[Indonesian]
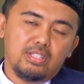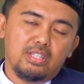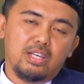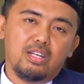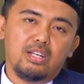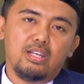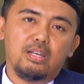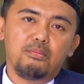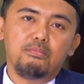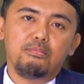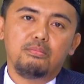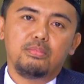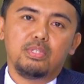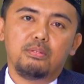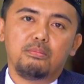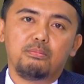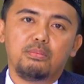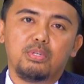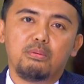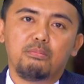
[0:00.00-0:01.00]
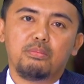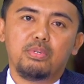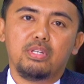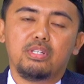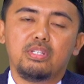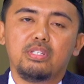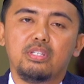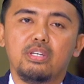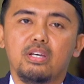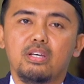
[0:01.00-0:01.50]
dalam
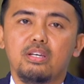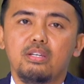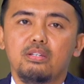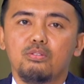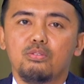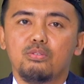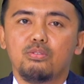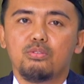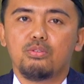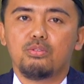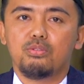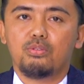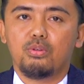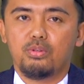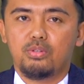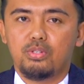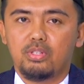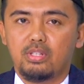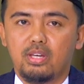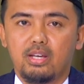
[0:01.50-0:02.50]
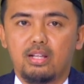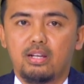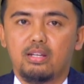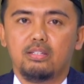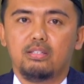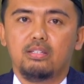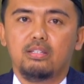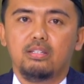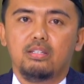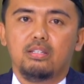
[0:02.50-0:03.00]
bermedia
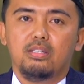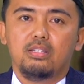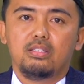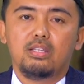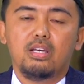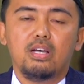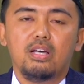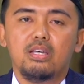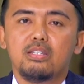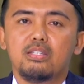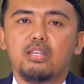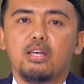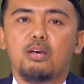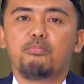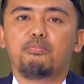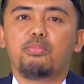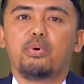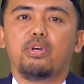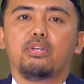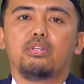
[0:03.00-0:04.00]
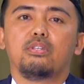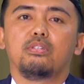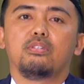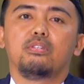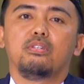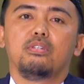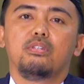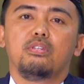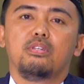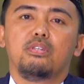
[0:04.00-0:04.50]
sosial Jangan sampai
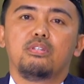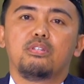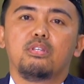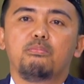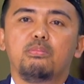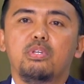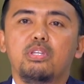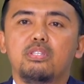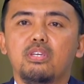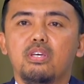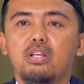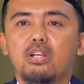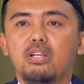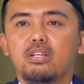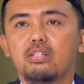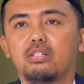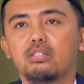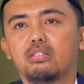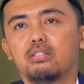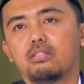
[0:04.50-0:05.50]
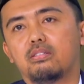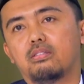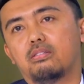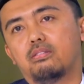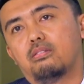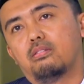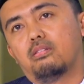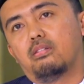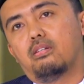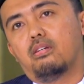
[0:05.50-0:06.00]
semisal
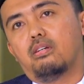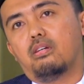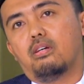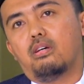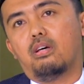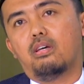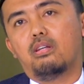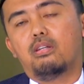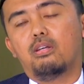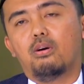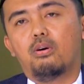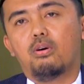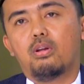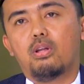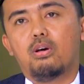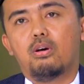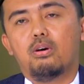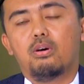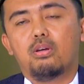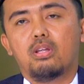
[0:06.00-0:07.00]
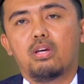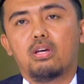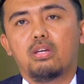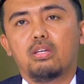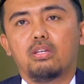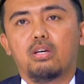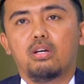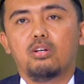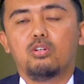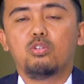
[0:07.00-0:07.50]
ada
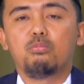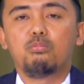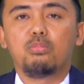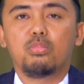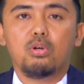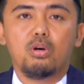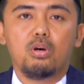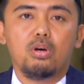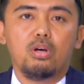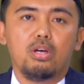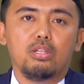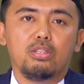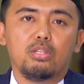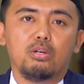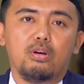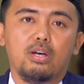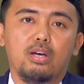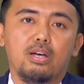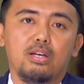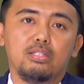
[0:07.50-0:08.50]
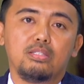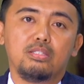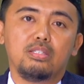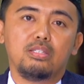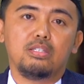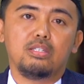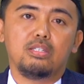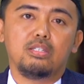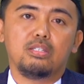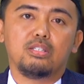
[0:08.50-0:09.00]
orang-orang yang umroh atau
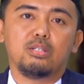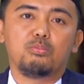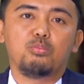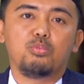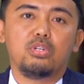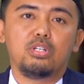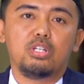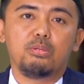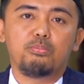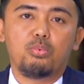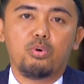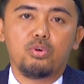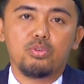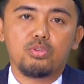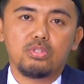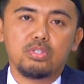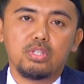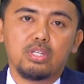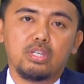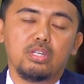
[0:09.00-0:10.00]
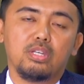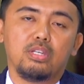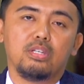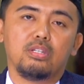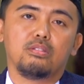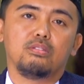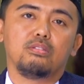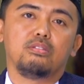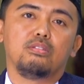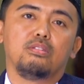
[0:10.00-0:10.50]
haji kemudian
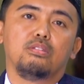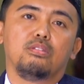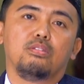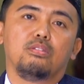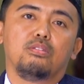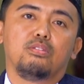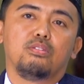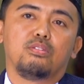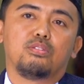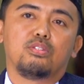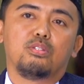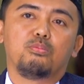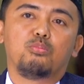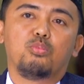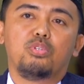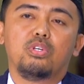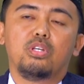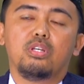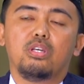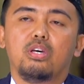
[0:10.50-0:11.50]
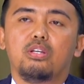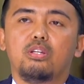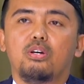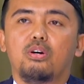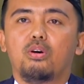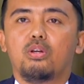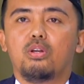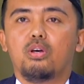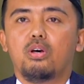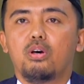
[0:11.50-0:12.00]
diposting, kemudian
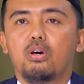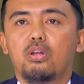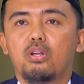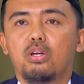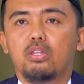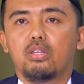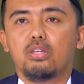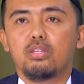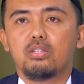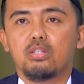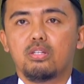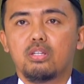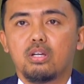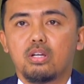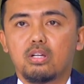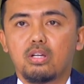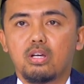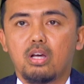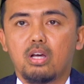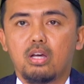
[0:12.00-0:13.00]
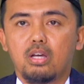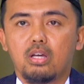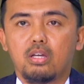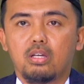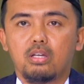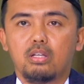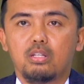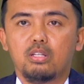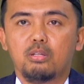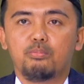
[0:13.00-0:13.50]
ada orang-orang yang
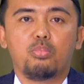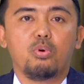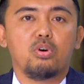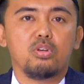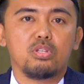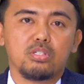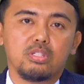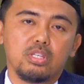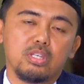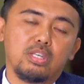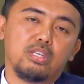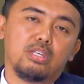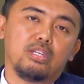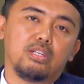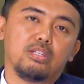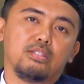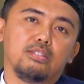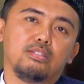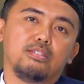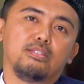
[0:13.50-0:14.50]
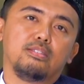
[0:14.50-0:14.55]
sedekah diposting